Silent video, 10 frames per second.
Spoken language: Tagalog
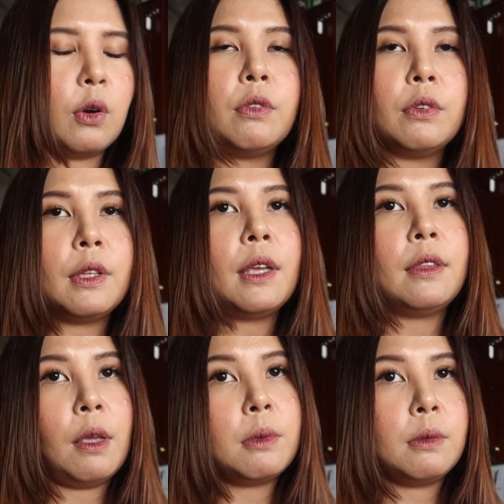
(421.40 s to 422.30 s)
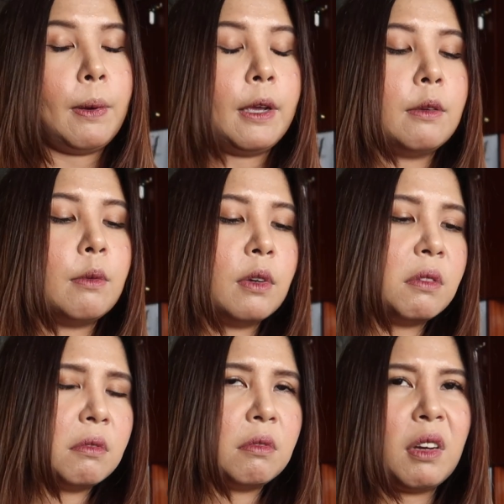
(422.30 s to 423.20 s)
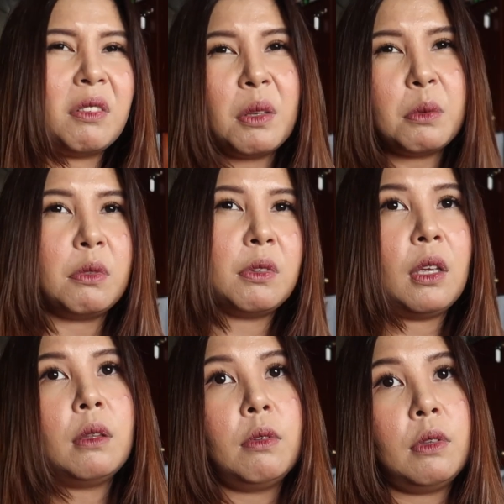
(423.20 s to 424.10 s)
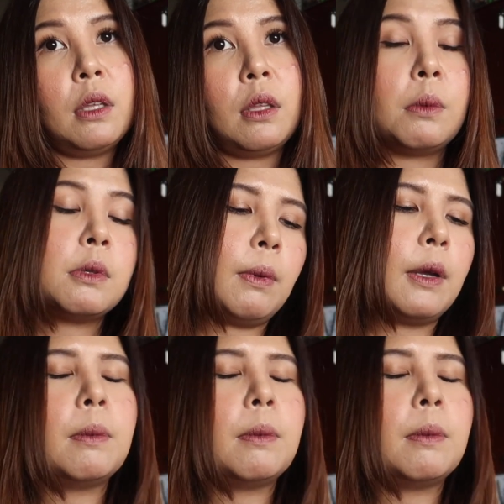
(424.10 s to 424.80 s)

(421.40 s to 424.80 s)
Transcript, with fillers: Or 58 times 5. 5 times 58, 58 times